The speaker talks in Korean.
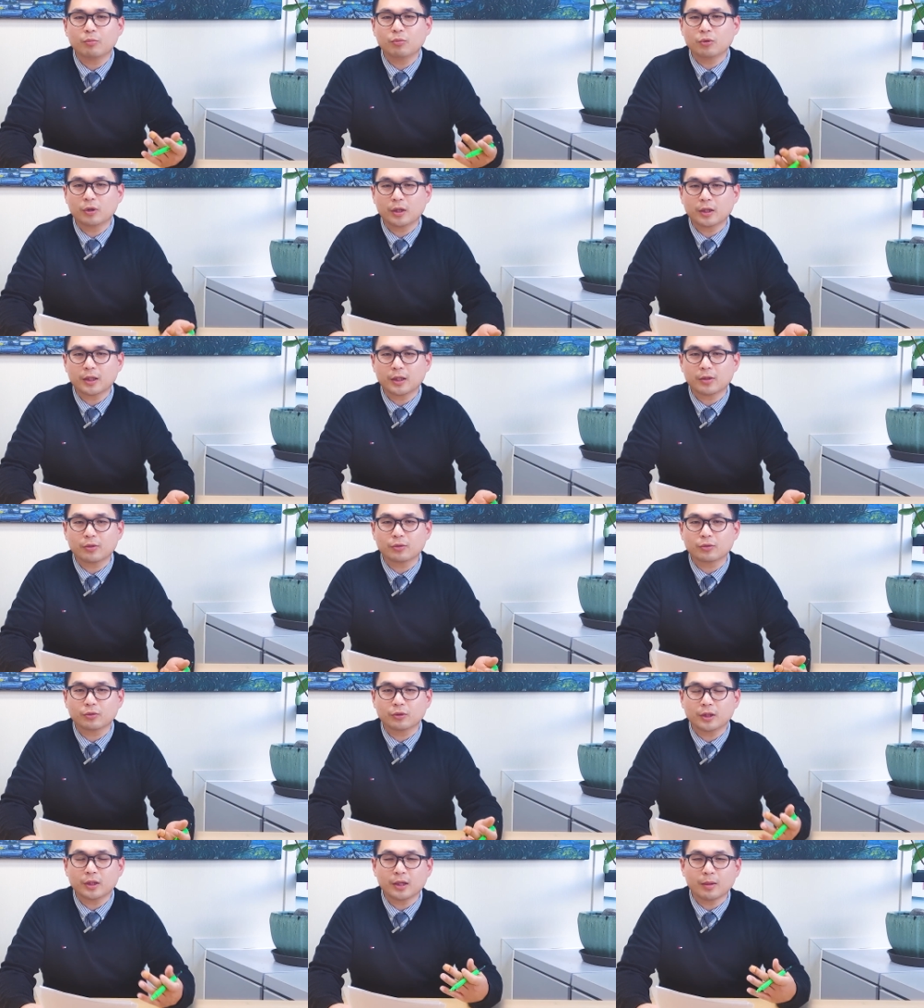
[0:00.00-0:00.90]
뭐가
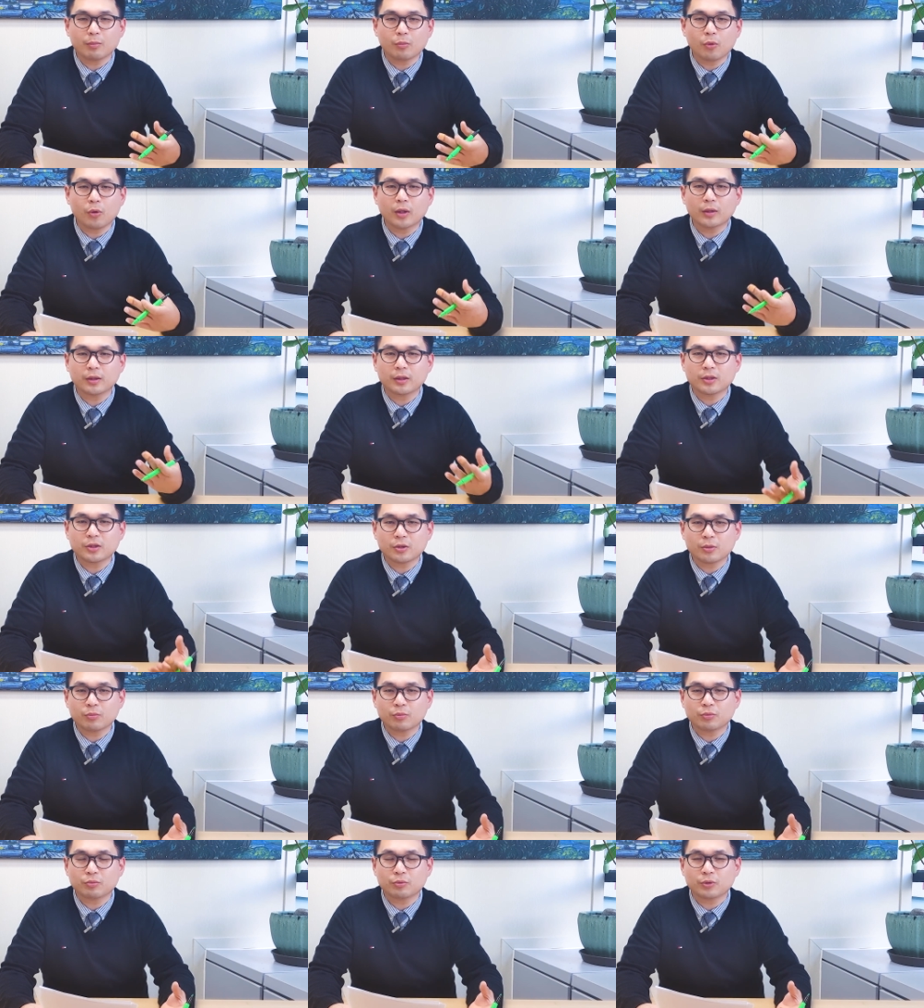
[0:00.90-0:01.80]
다르고 네가 뭐가
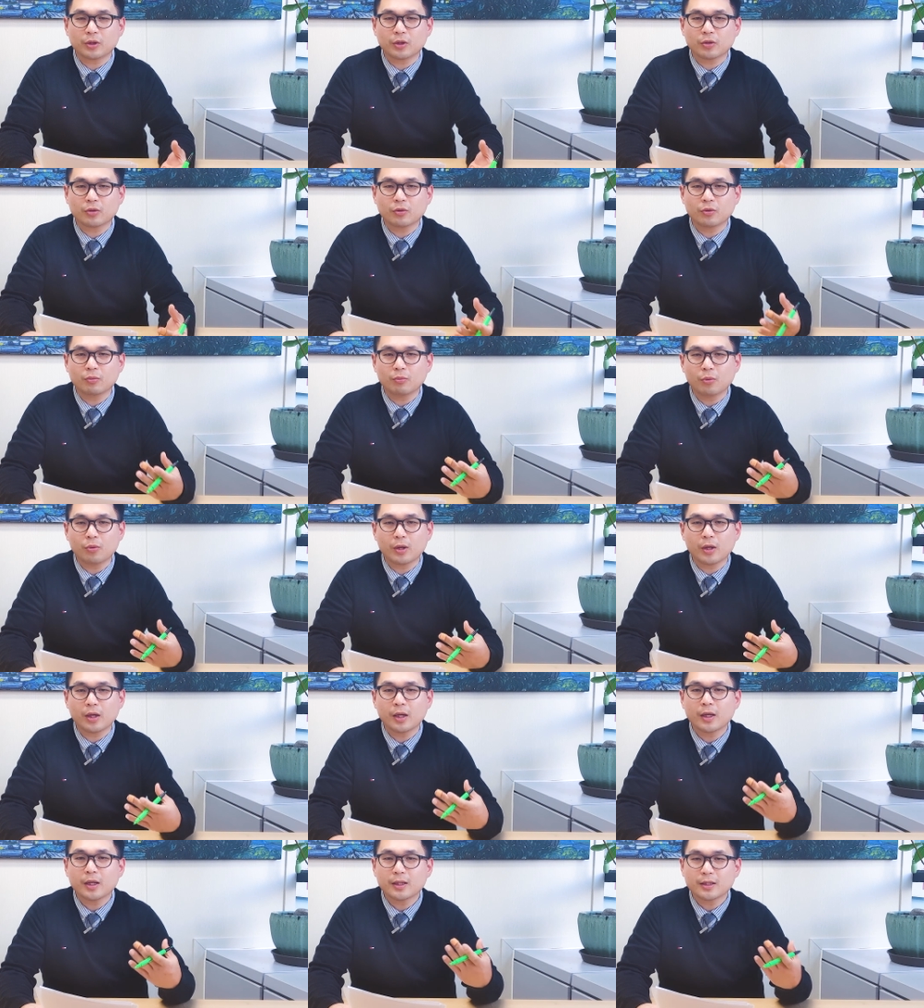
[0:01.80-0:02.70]
특정 부분이 있고
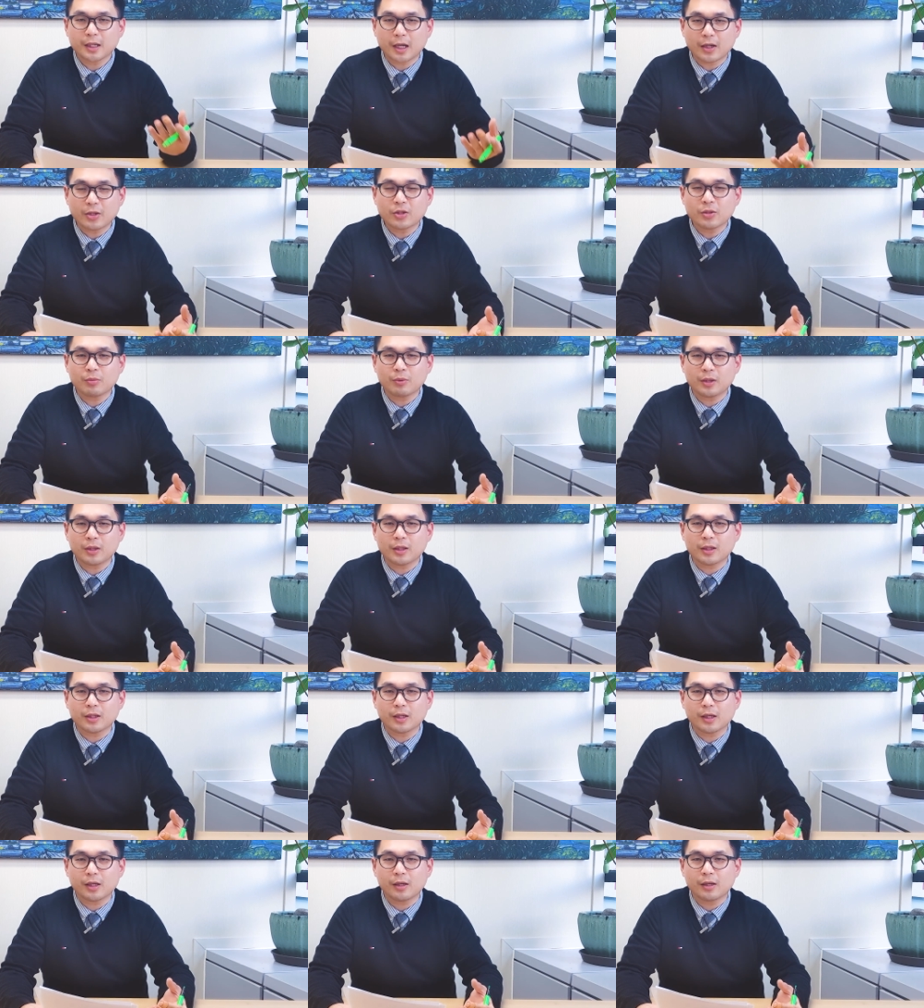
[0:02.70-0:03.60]
뭐가 장점이
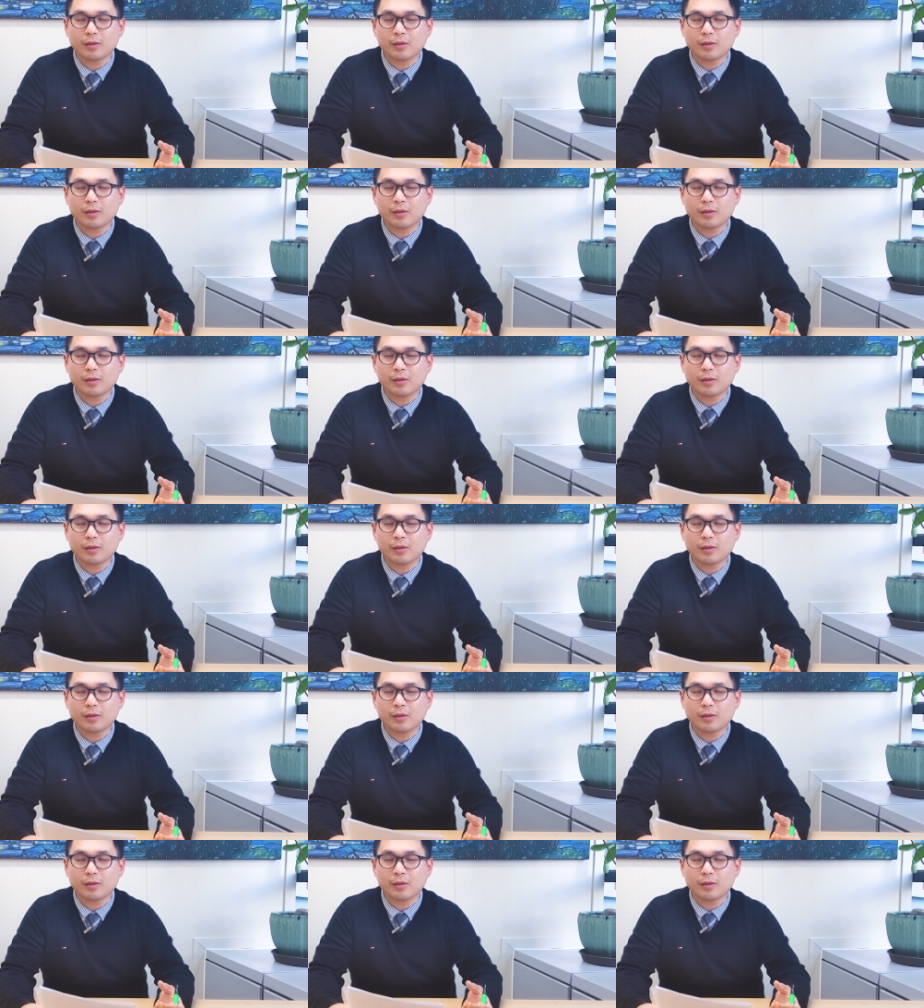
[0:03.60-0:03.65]
있느냐?